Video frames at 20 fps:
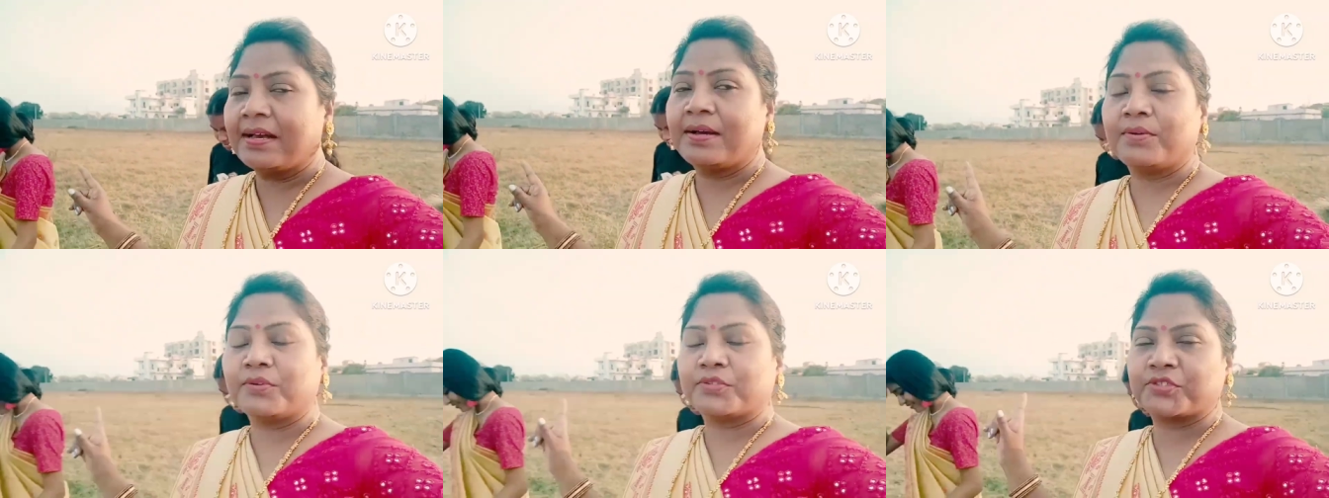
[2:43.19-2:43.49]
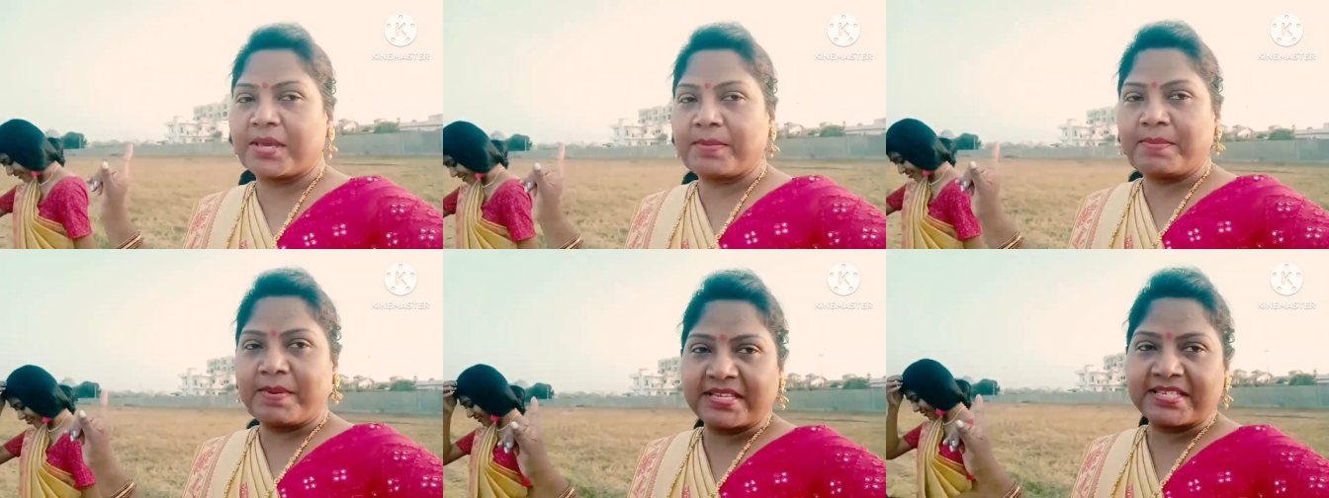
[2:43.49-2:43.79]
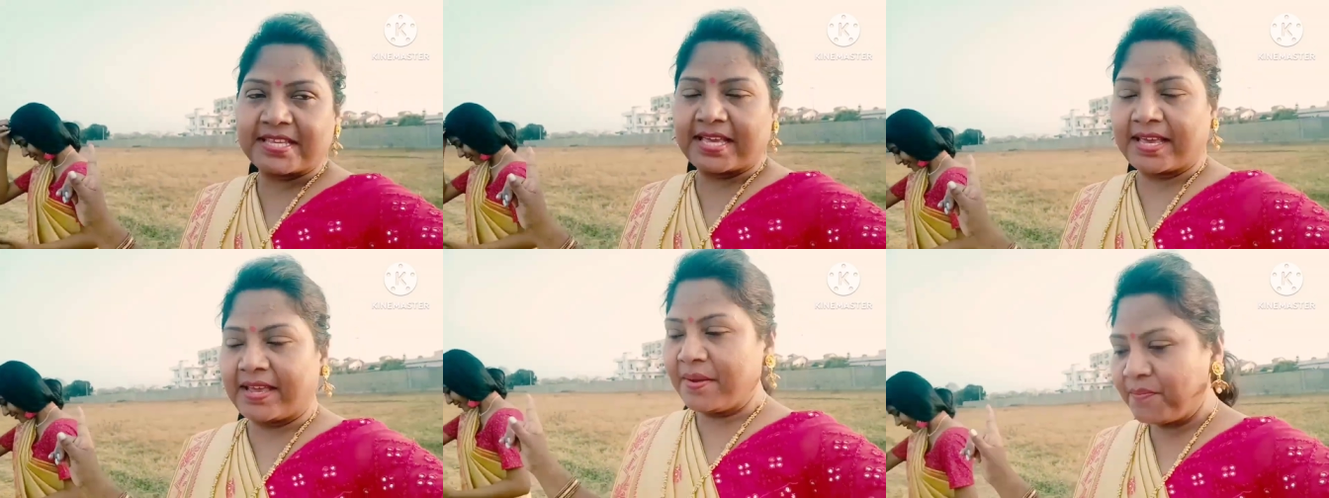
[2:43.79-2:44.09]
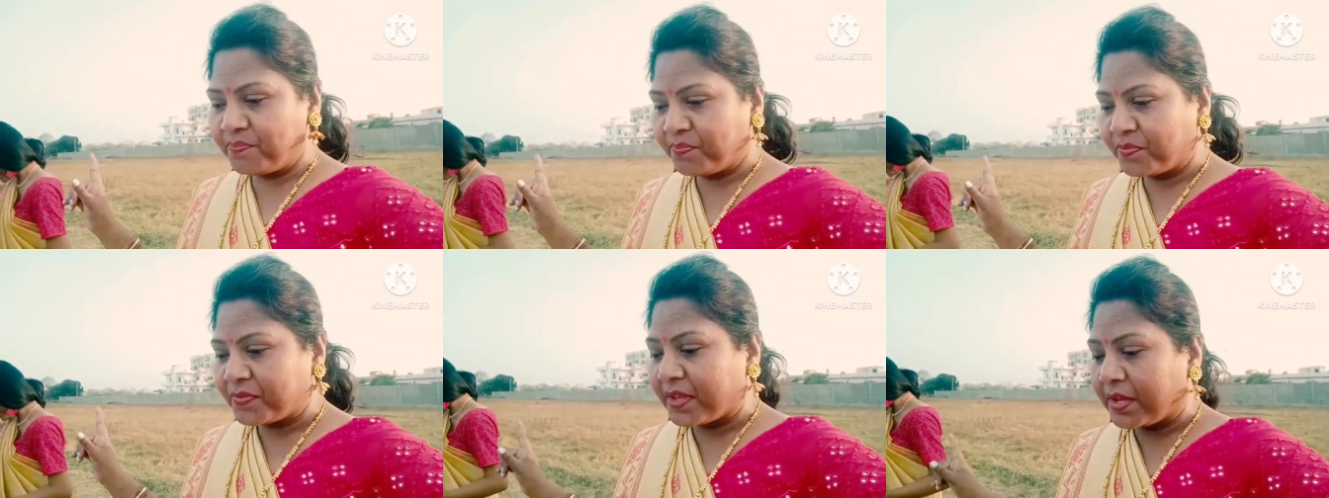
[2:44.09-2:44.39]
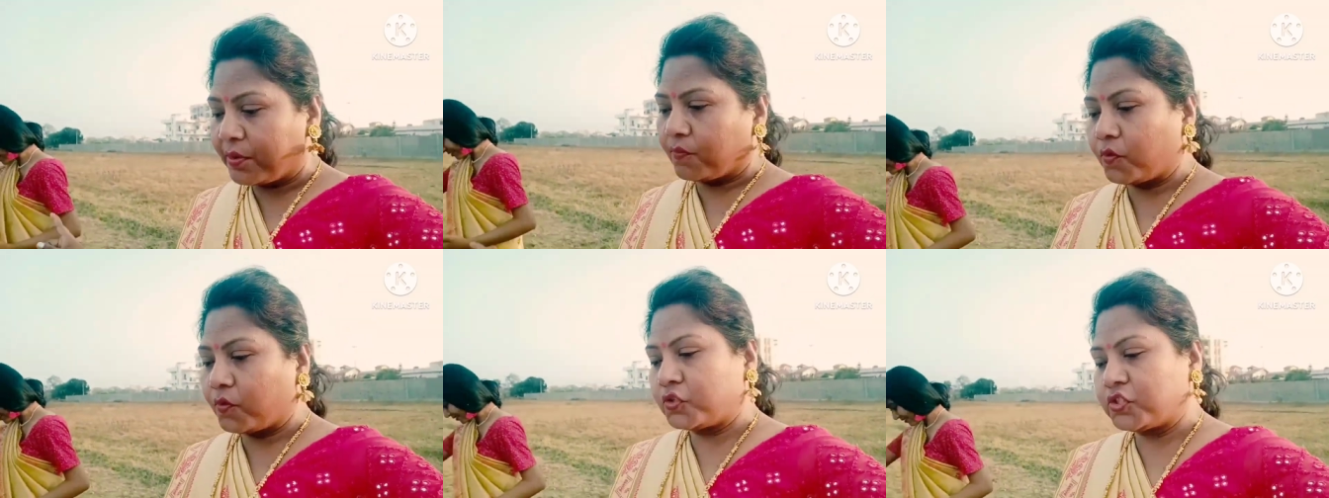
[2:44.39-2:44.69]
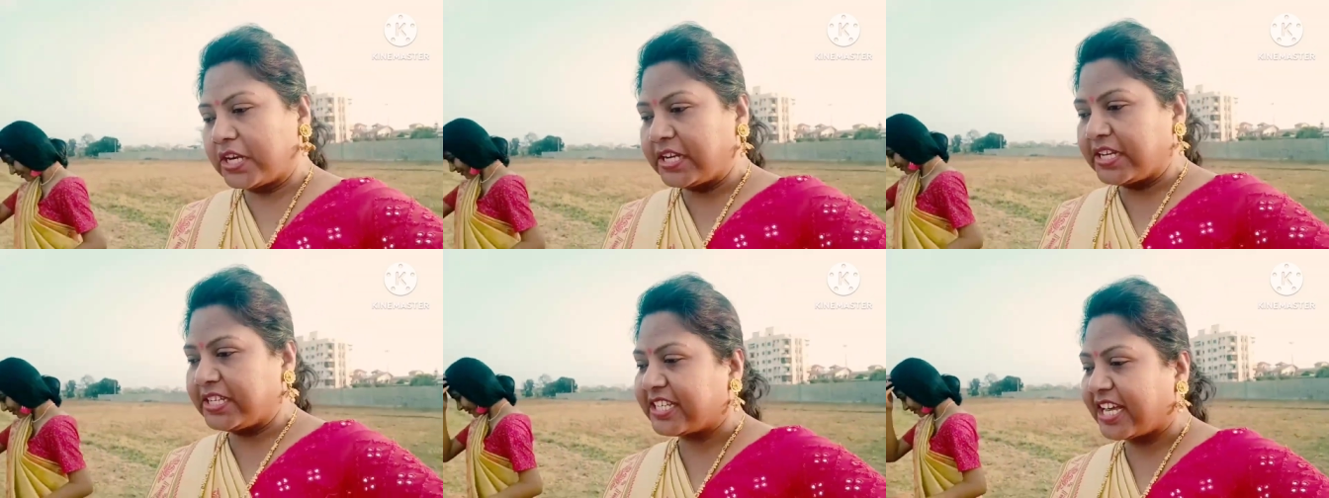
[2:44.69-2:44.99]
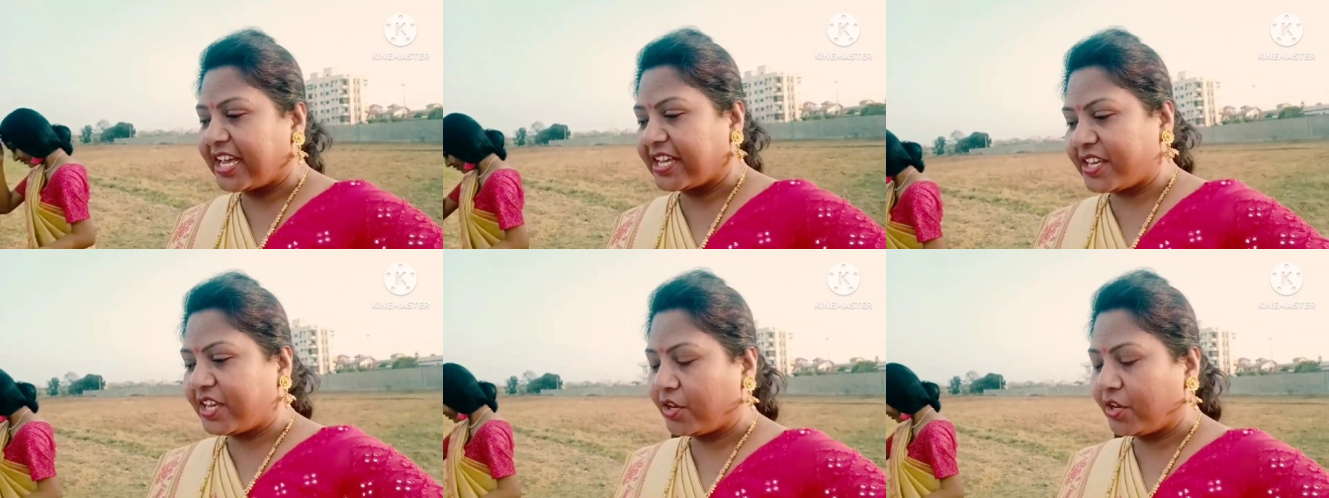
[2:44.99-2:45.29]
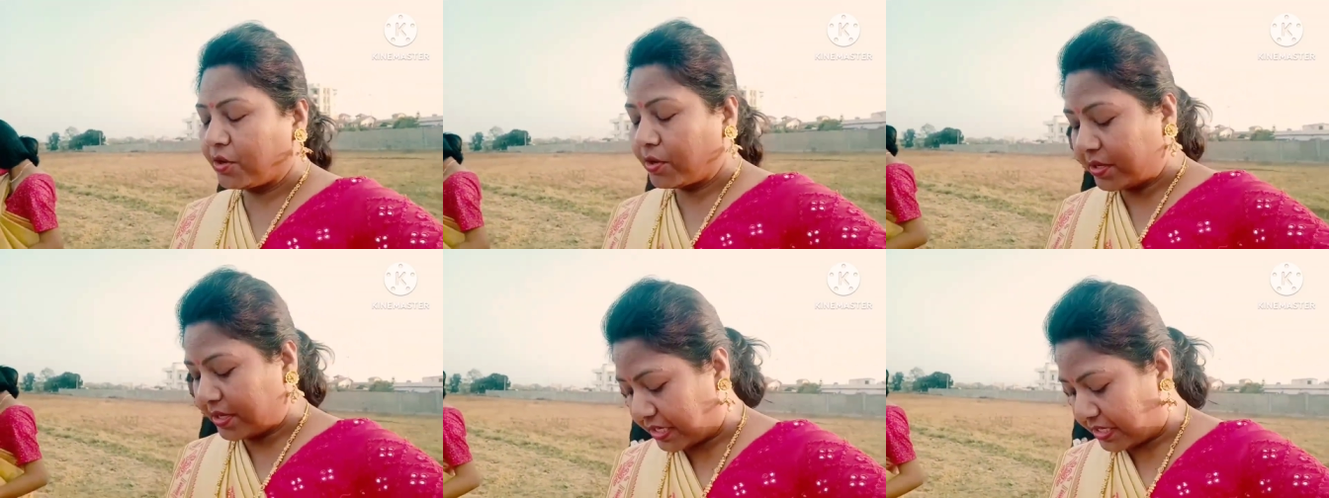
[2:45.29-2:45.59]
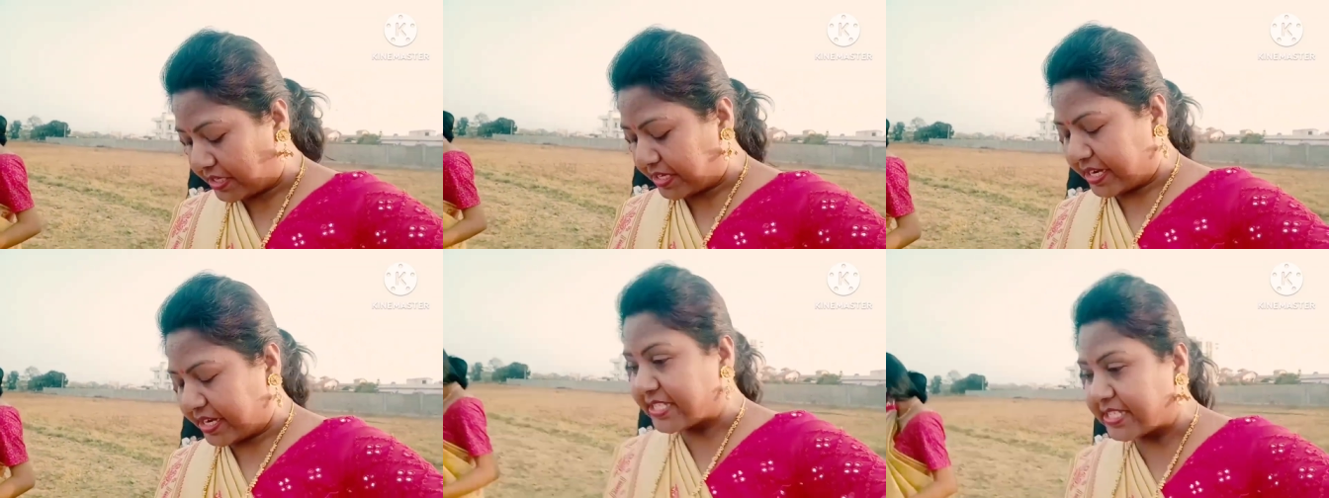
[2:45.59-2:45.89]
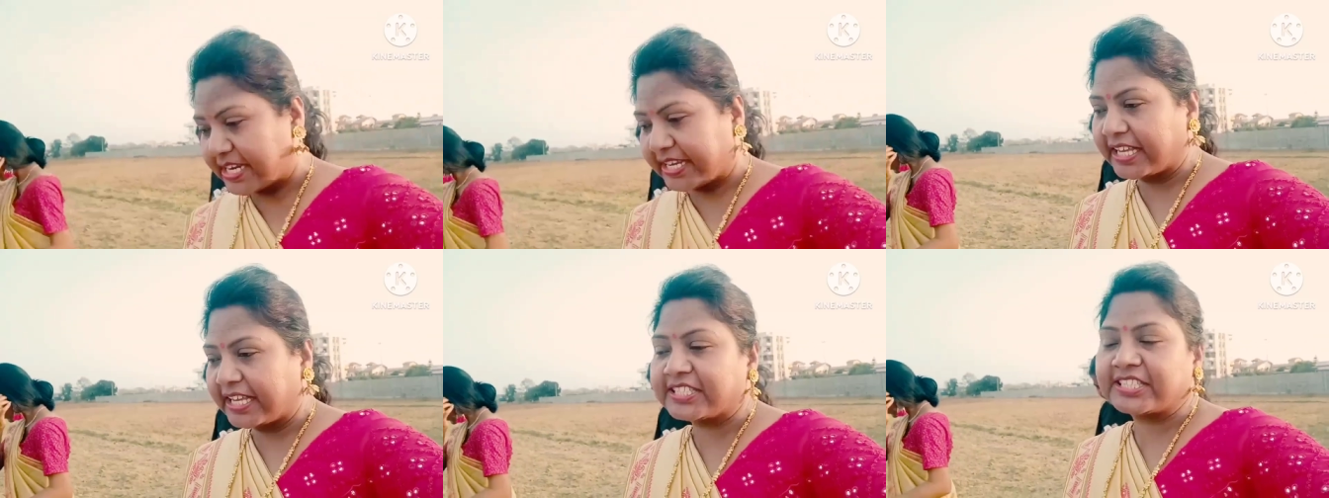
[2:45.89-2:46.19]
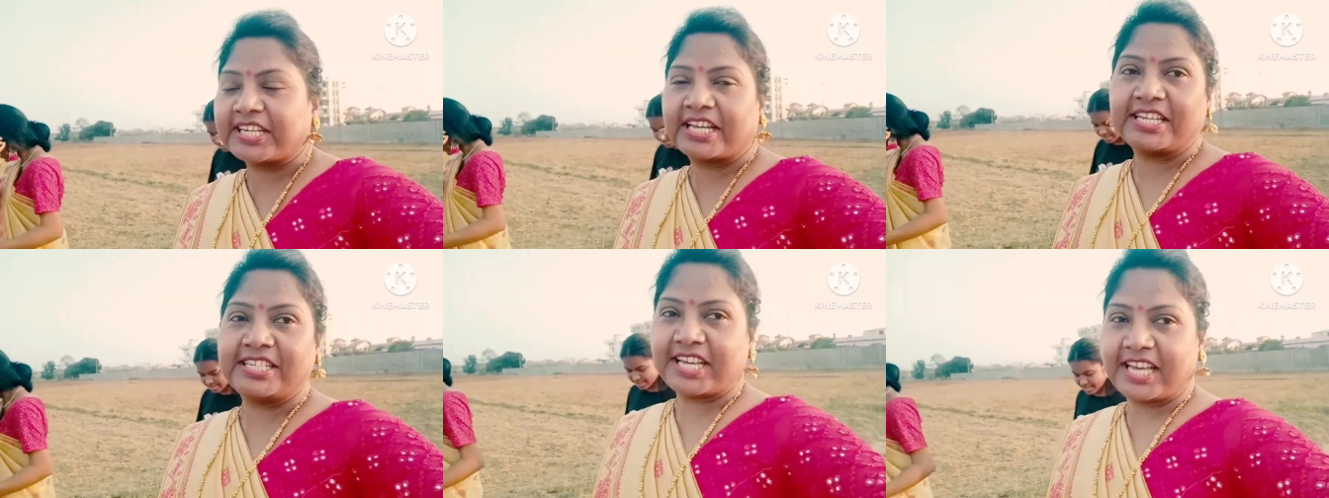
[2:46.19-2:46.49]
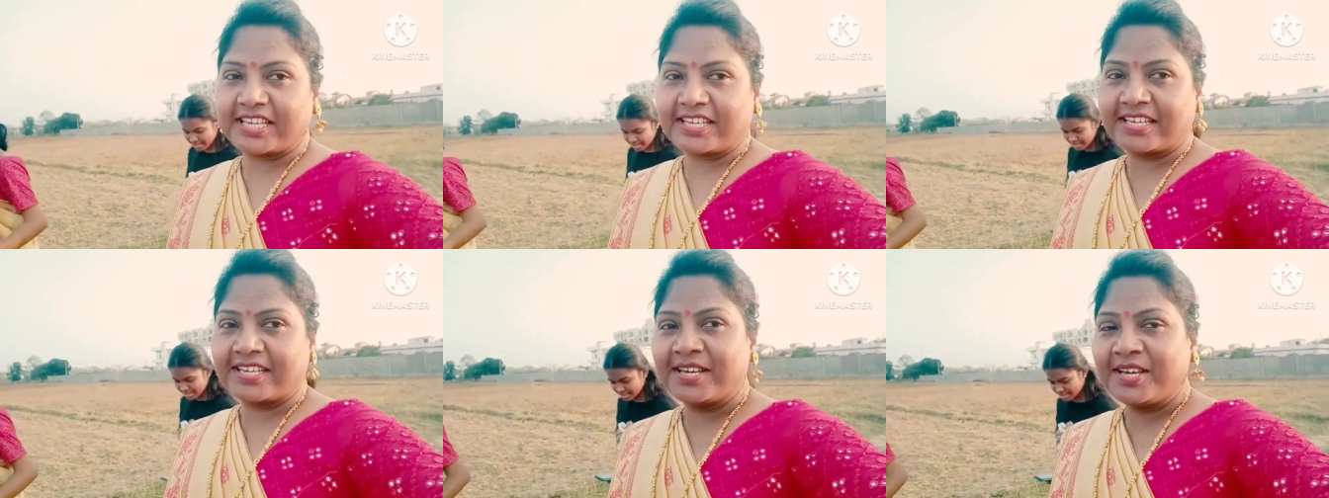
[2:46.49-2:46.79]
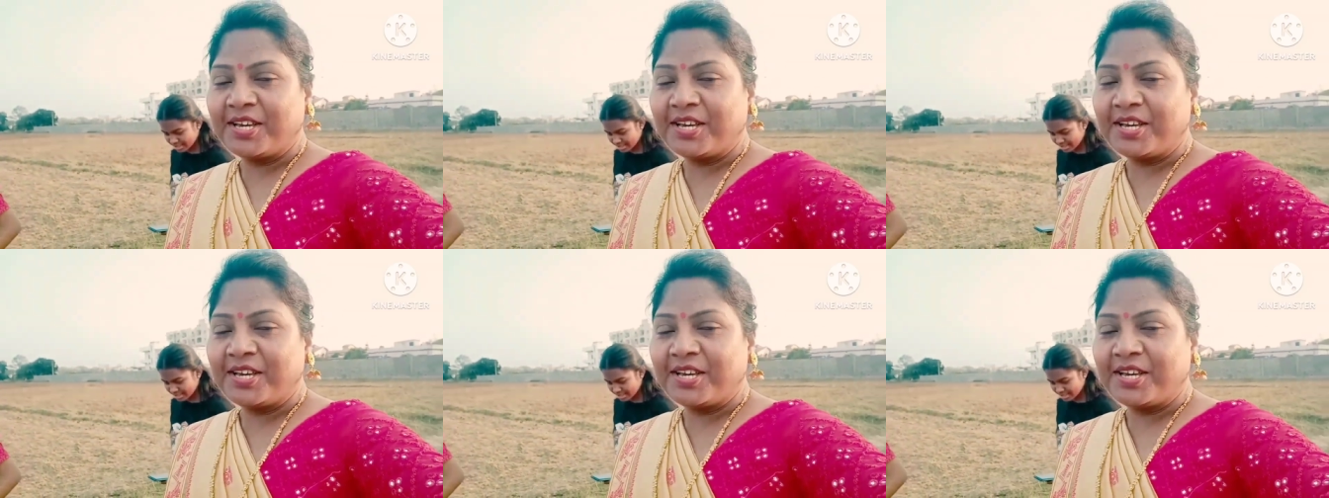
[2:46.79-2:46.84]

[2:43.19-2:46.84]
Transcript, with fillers: उसकी बस है वो चली जाएगी और ये ड्रेस लेके चली जाएगी